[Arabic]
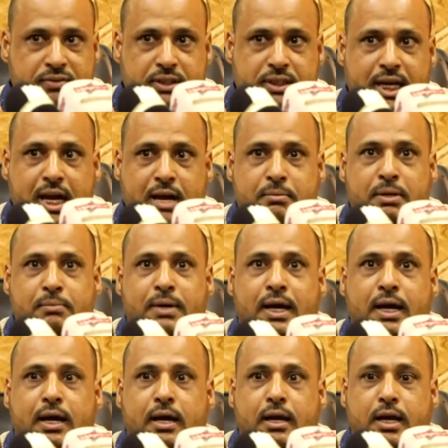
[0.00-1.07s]
في التعامل
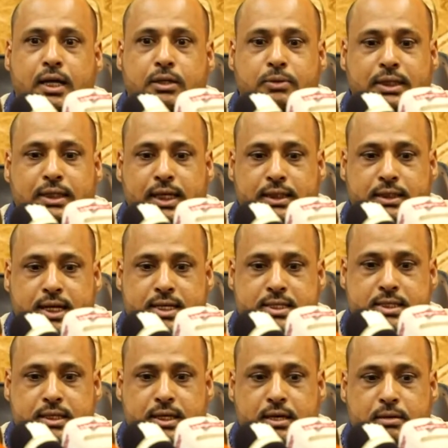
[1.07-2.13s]
مع الخطوات
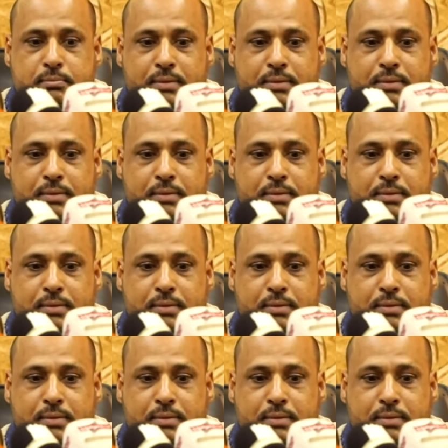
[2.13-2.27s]
الاحترازية